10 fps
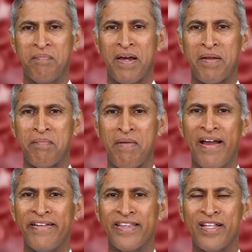మనం
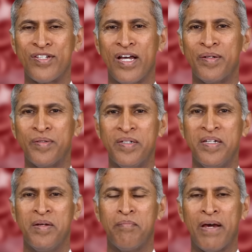మారితే చాలు
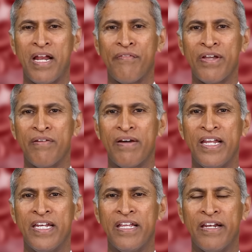మన
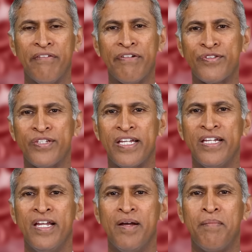అవయవాలన్నీ రివర్స్ అయ్యి
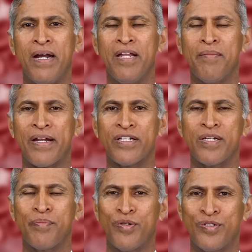మళ్ళీ మనకు
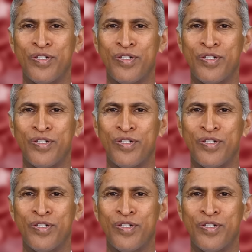సపోర్ట్